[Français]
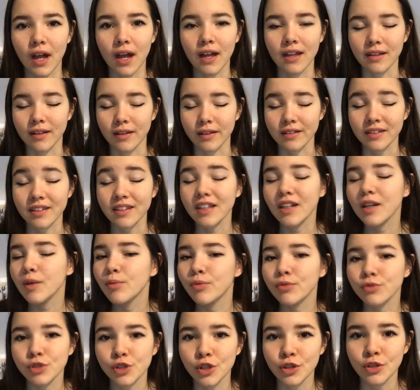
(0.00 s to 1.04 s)
un très
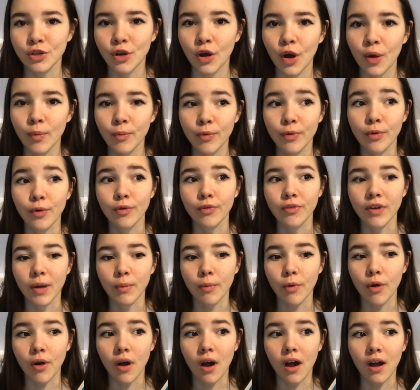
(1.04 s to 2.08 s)
bon jeune homme,
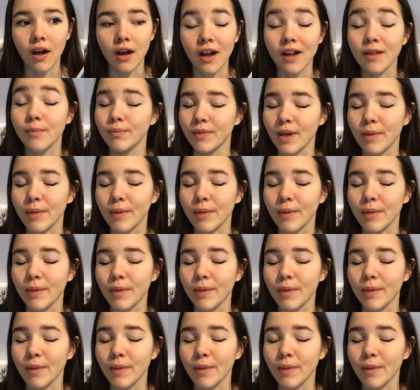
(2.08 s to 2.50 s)
vraiment un,